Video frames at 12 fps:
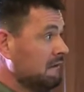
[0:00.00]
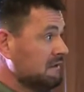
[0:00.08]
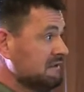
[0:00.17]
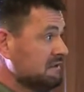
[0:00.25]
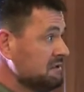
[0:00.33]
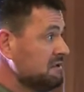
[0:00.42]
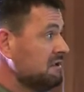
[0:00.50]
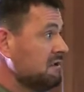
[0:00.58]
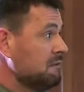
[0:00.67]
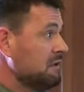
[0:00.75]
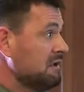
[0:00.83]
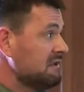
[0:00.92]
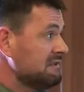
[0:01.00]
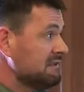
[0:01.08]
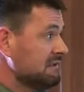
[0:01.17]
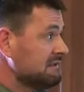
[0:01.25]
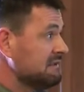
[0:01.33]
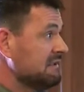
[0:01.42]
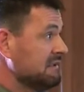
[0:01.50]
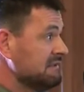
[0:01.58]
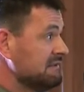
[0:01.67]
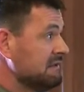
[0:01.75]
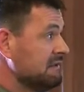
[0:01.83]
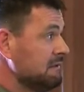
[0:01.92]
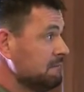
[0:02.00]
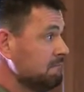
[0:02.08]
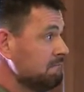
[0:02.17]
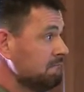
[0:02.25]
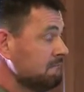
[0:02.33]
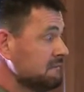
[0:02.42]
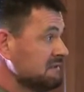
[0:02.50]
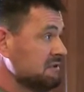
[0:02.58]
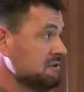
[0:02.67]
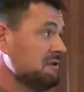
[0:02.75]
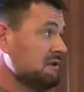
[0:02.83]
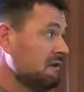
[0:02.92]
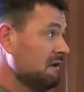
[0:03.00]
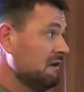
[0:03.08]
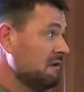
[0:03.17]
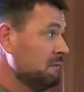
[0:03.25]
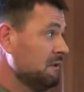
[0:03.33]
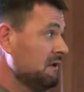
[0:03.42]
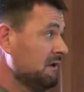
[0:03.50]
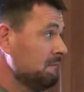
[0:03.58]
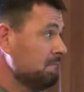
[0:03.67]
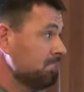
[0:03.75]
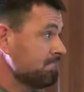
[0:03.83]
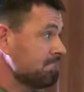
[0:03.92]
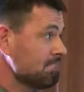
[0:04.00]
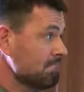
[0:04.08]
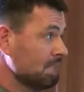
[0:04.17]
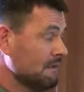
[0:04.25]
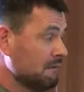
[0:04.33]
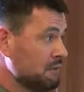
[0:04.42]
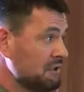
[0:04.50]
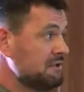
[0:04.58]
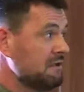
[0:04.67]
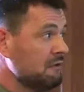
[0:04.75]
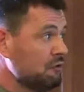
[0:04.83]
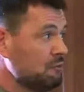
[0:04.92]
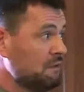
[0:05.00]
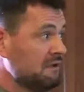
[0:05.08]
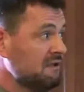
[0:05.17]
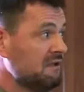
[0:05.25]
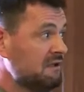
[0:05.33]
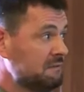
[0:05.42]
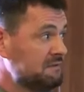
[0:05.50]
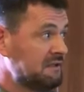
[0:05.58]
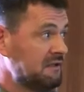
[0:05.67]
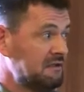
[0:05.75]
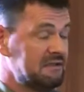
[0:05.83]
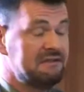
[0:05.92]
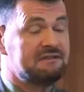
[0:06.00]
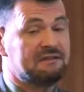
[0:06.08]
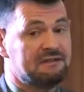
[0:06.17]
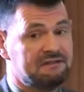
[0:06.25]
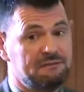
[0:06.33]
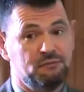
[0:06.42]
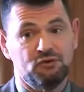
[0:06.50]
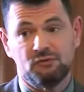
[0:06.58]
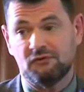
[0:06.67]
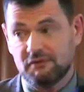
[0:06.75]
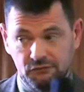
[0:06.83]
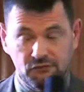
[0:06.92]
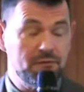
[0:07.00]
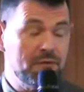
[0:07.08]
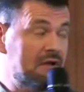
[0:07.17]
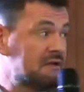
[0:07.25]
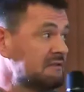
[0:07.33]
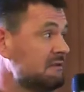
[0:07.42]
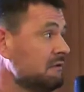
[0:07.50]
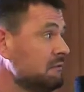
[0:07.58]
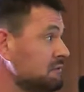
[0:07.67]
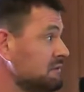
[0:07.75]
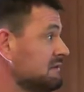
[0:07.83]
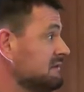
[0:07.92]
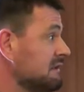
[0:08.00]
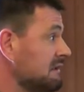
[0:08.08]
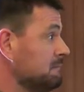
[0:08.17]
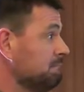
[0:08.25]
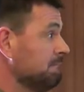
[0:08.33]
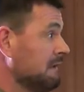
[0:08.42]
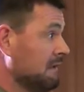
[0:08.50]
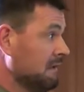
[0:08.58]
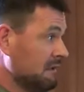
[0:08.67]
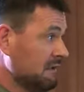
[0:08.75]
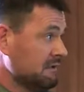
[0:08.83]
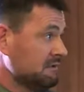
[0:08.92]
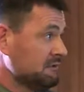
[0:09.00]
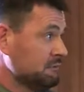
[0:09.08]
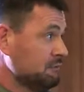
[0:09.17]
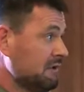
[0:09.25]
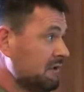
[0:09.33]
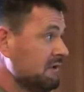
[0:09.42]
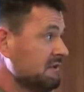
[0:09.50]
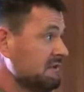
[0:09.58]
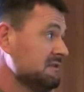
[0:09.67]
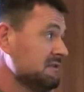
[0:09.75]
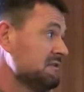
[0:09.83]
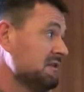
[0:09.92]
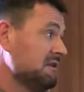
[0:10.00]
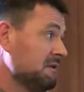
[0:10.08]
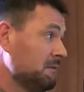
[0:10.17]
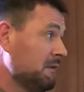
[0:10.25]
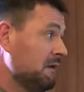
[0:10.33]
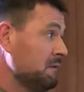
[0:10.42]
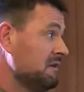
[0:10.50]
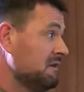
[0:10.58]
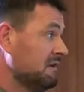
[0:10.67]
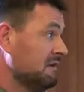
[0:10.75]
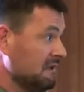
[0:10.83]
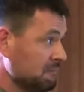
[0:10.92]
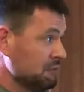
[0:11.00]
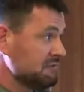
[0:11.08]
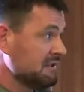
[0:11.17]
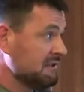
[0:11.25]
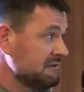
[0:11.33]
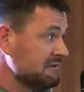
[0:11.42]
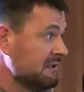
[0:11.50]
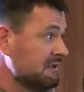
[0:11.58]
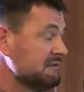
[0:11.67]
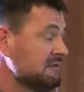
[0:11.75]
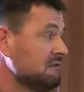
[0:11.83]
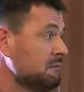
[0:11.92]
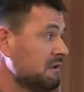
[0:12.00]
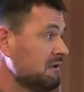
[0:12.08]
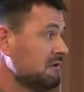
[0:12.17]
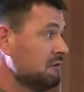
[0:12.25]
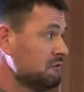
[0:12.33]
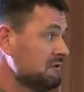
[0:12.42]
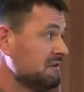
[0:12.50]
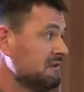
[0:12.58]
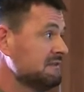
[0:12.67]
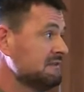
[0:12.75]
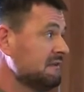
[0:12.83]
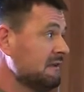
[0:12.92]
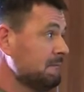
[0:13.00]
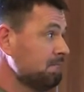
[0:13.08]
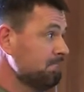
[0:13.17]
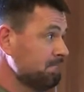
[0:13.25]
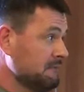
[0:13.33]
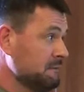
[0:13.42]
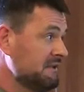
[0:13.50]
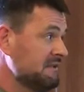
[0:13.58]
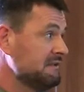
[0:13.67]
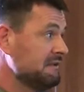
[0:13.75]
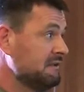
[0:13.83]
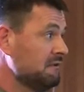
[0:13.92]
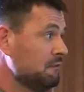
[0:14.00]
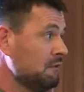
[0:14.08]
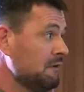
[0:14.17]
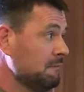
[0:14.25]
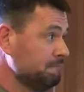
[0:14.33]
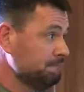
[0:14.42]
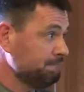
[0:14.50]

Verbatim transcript: снижение минерализации костей, снижение либидо, большая группа нейропсихиатрических симптомов, которые мы гораздо лучше знаем, судороги, снижение памяти или просто концентрация внимания, нарушение сна, депрессия, тревога,